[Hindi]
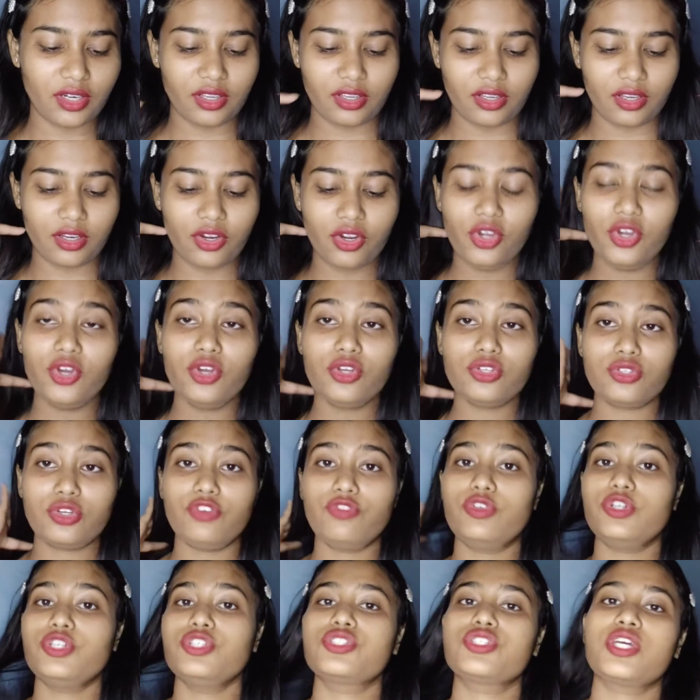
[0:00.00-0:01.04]
लेंगे सो
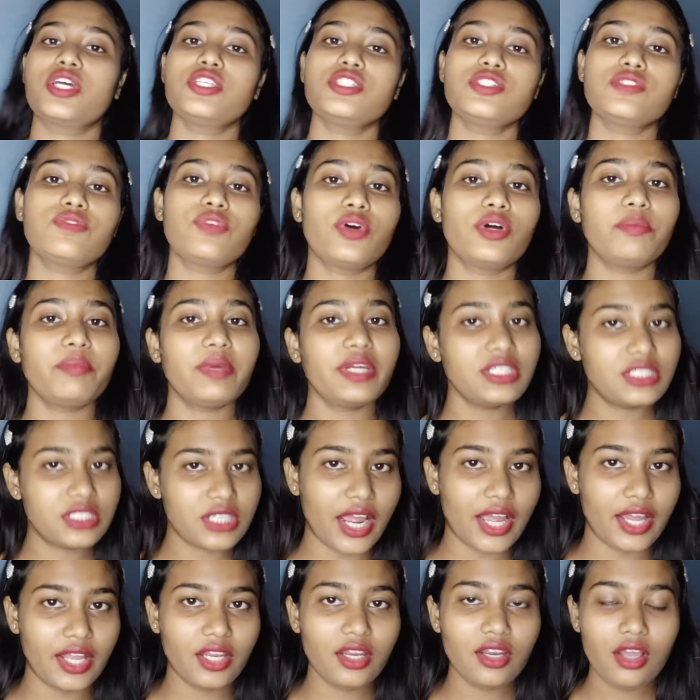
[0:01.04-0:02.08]
इट वॉज जस्ट फॉर माई
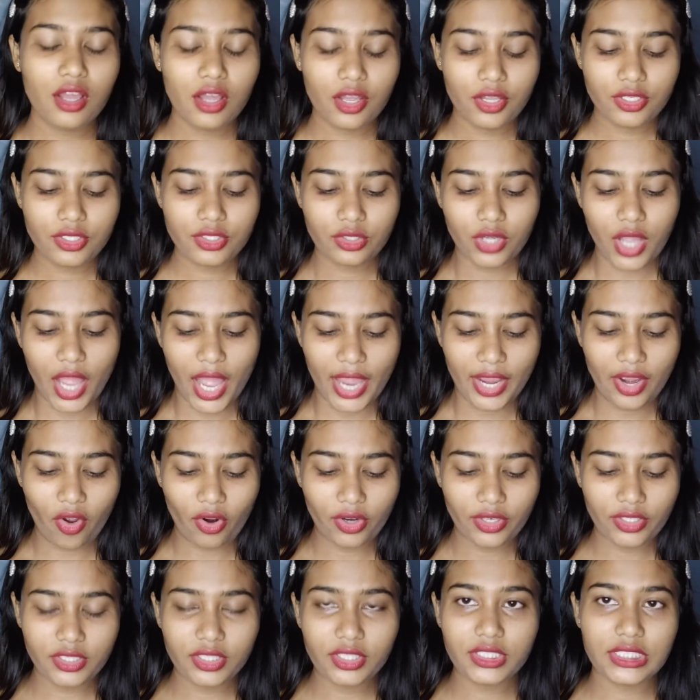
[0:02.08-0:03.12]
ट्रायल सो आई
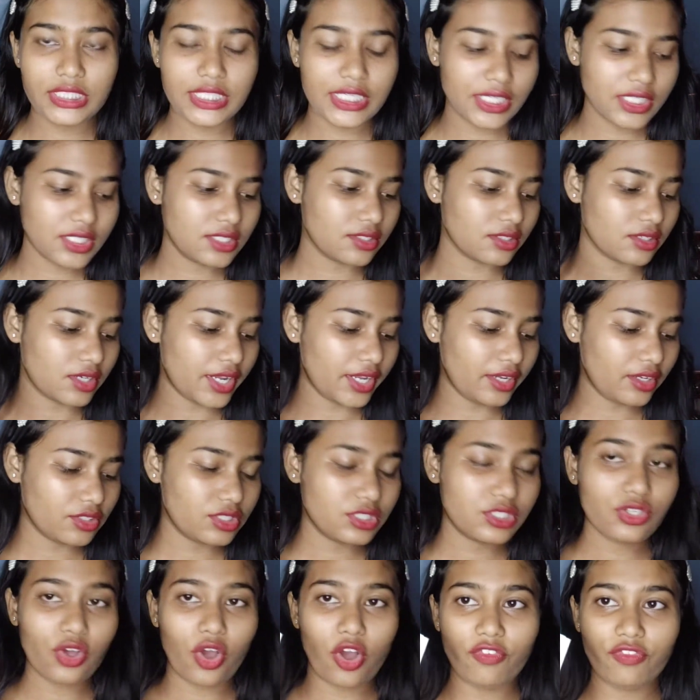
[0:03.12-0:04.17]
ऑर्डर दीज लाइक
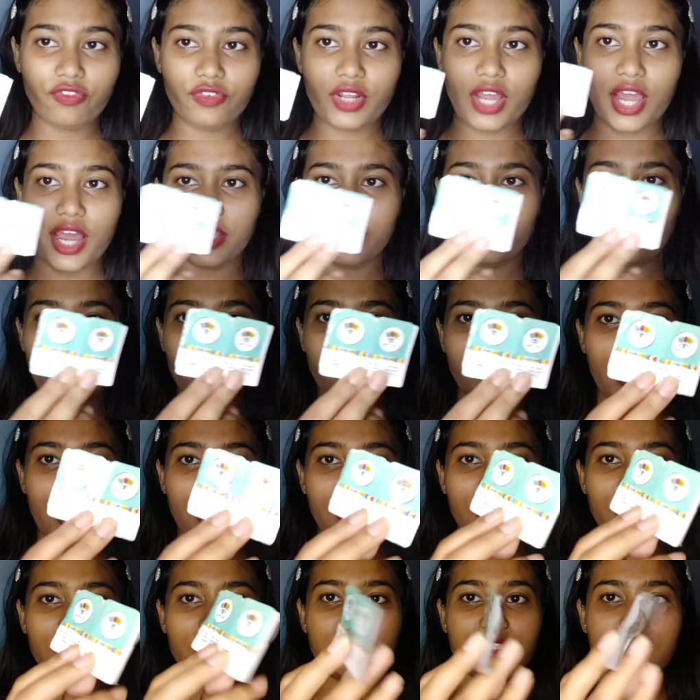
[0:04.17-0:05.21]
सॉफ्ट आई
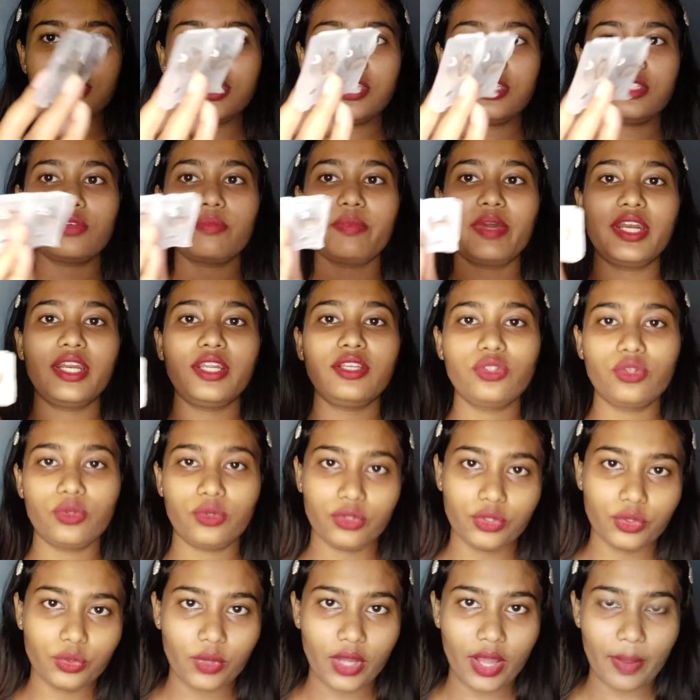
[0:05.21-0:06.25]
कॉन्टैक्ट लेंसेज तो मैंने
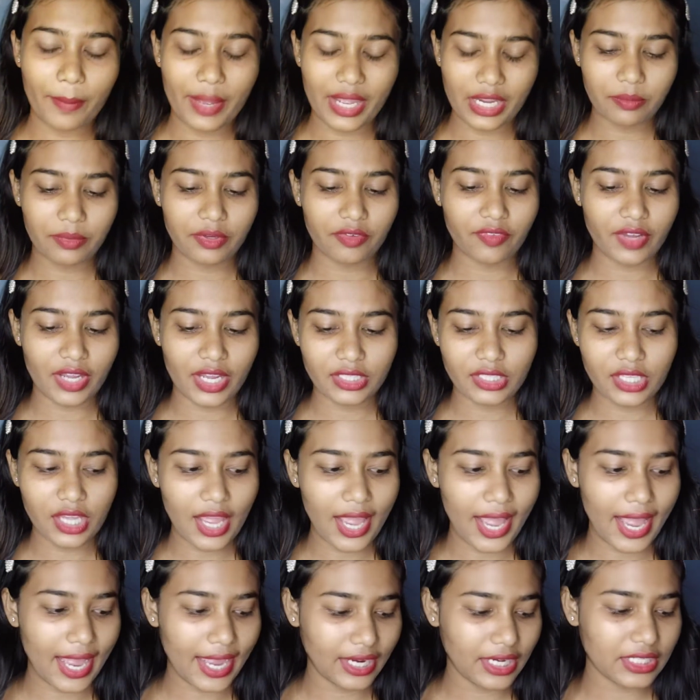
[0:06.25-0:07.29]
दो टू का पैक मंगवाया
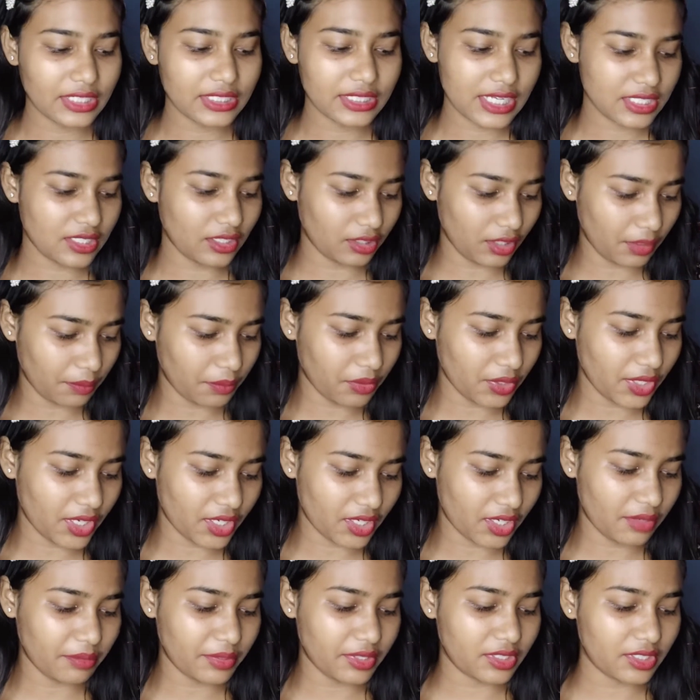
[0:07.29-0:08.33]
था एंड इसके साथ आपको क्या
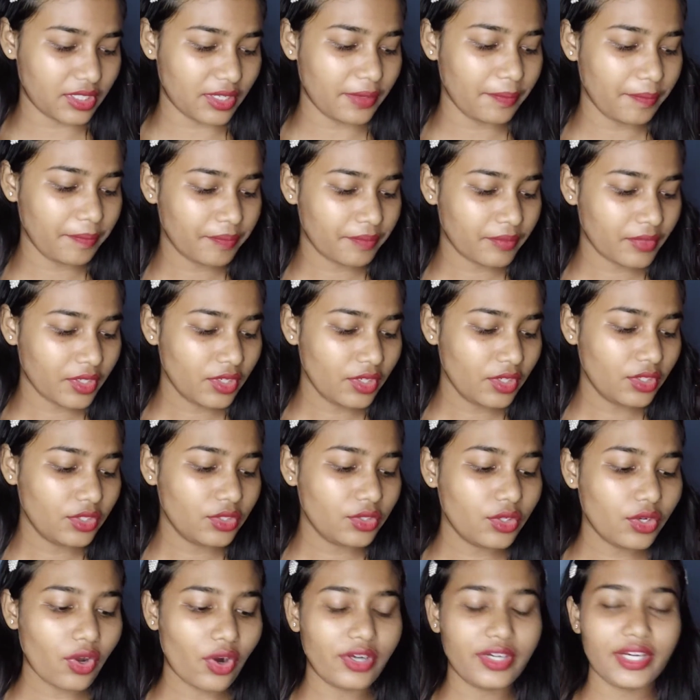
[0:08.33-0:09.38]
क्या मिलता है
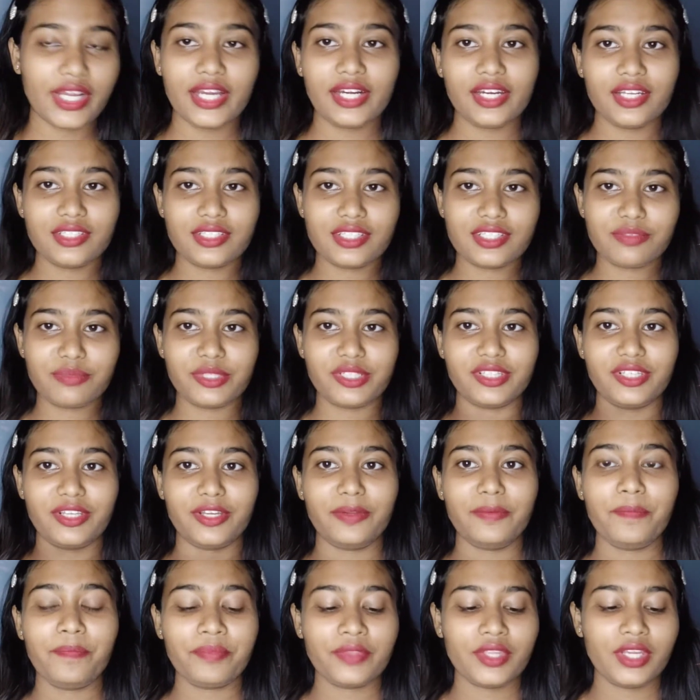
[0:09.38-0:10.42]
दो कॉन्टैक्ट लेंसेज मिलते
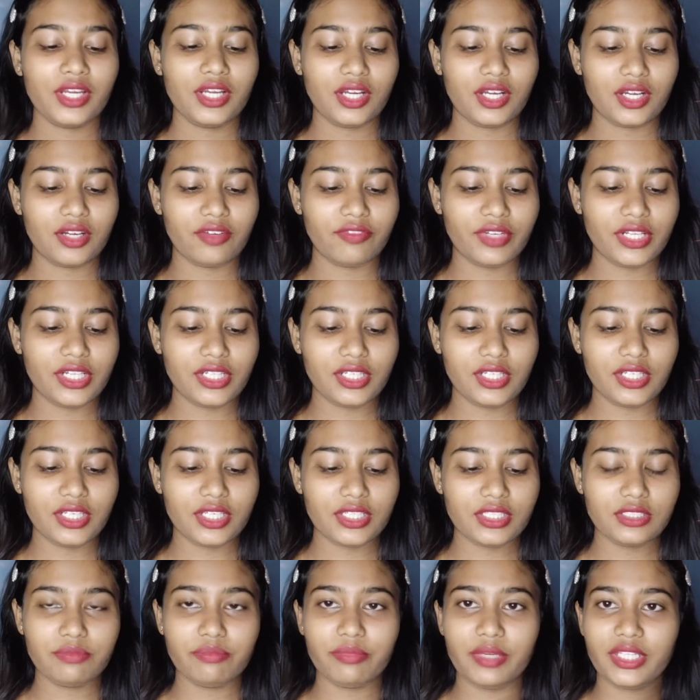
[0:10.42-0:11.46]
हैं वेल uh, well,
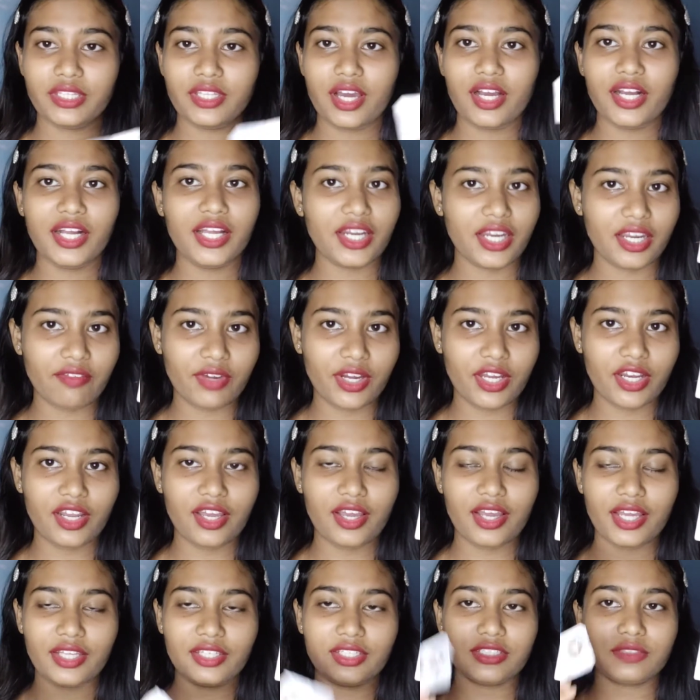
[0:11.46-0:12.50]
इसमें था ग्रे
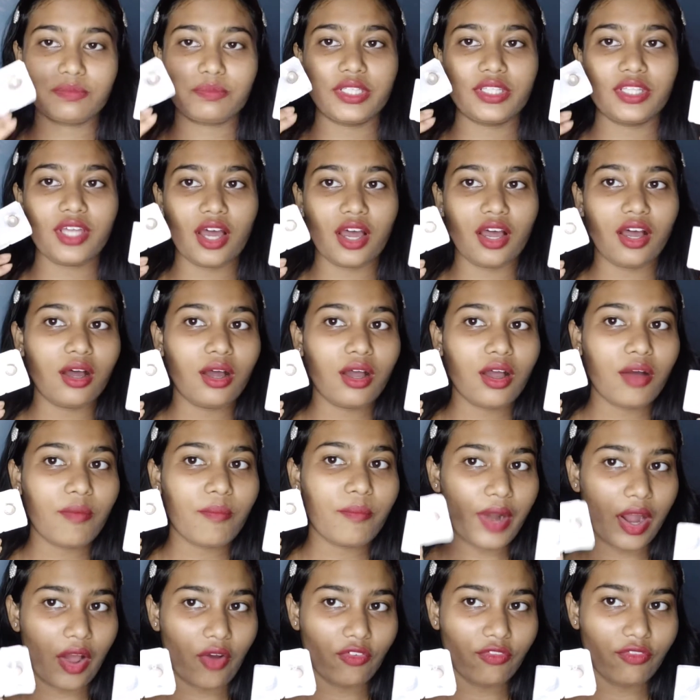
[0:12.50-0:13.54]
वाला एंड इसमें था
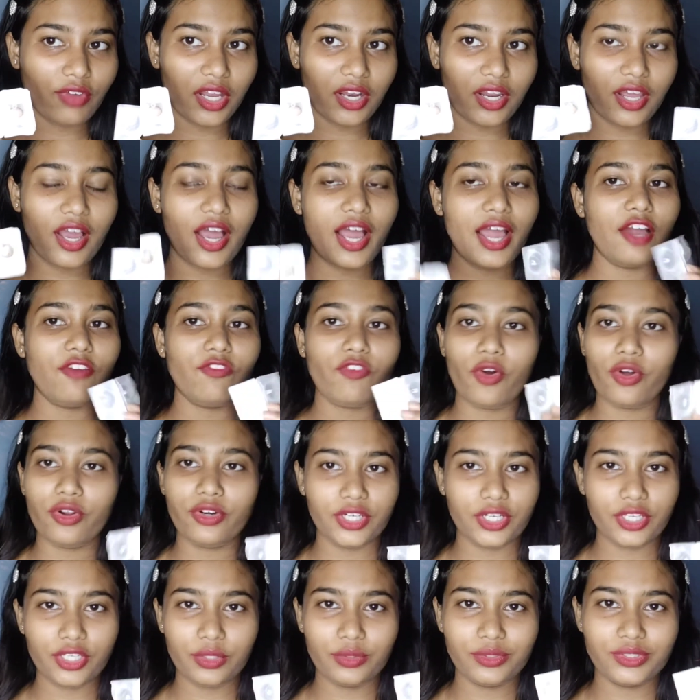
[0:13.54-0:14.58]
ब्राउन वाला आई हैव
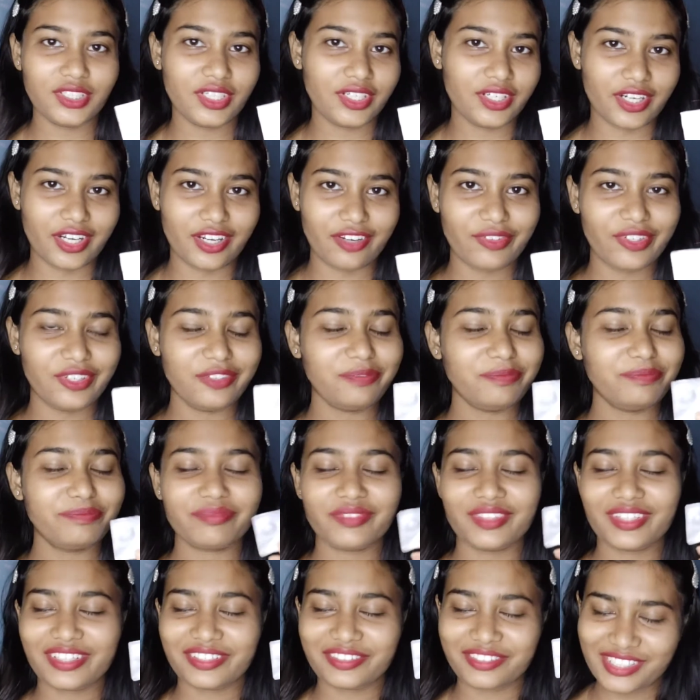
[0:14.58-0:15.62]
ऑलरेडी यूज द ग्रे वन
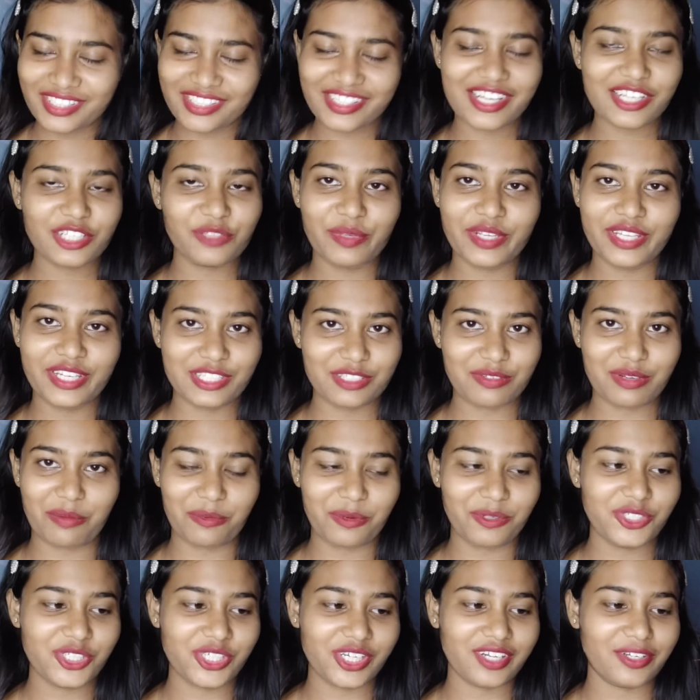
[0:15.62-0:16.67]
जिसका एक्सपीरियंस मैं
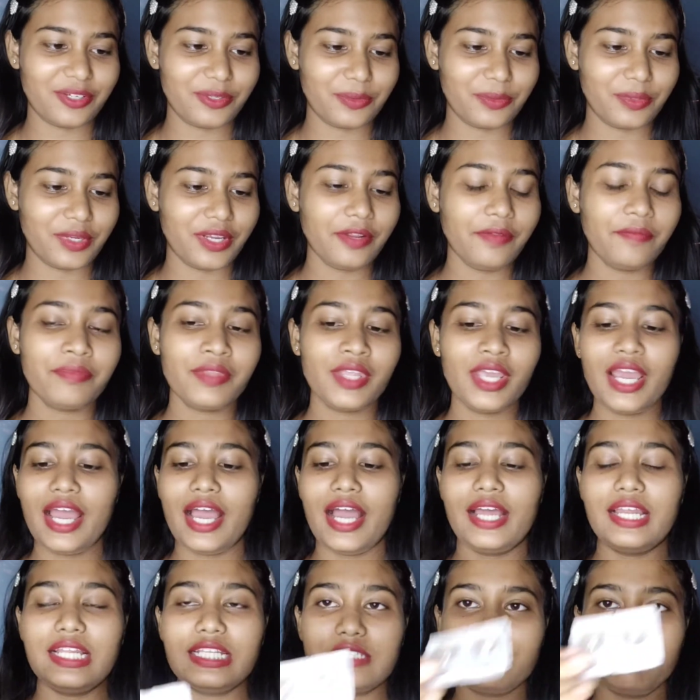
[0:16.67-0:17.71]
आपको शेयर करूंगी
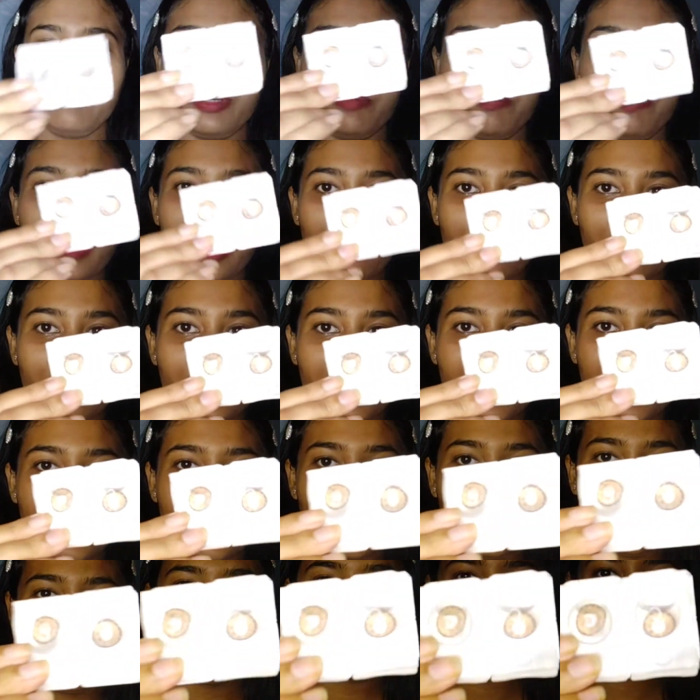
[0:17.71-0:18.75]
एंड इसमें ब्राउन वाला
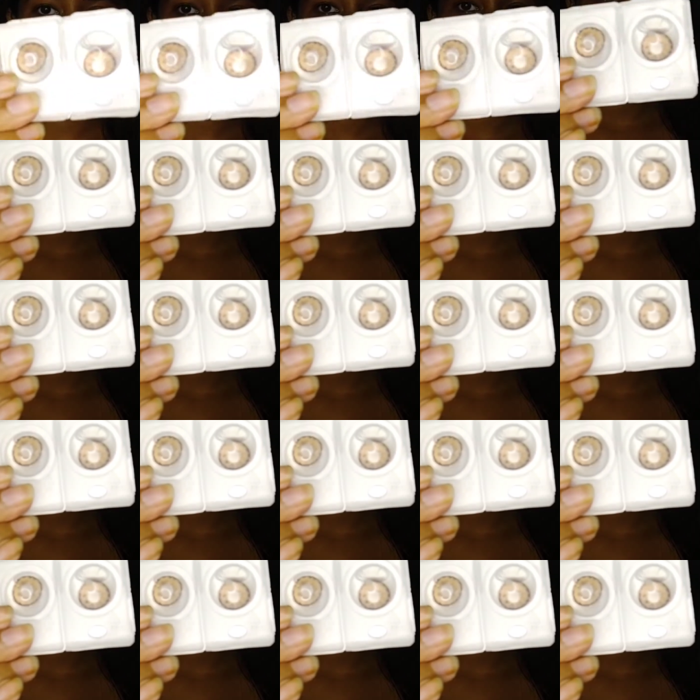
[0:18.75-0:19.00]
है विच